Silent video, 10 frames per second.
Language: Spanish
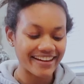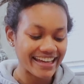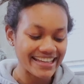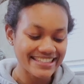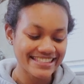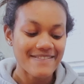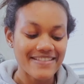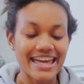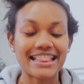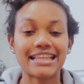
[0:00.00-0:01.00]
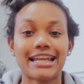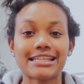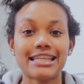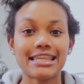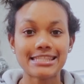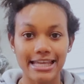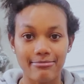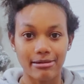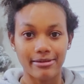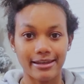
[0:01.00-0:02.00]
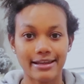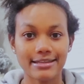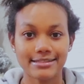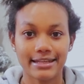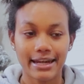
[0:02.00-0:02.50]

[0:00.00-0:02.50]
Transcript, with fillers: Hoy es 23 de diciembre, mañana es